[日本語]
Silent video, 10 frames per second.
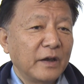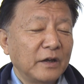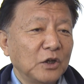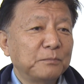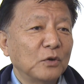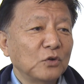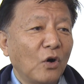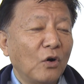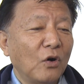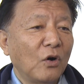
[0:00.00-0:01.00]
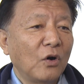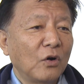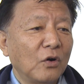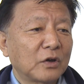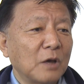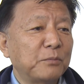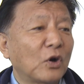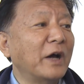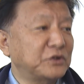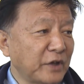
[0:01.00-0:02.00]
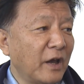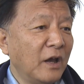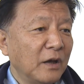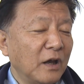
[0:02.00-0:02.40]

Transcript: 日本の憲法改正、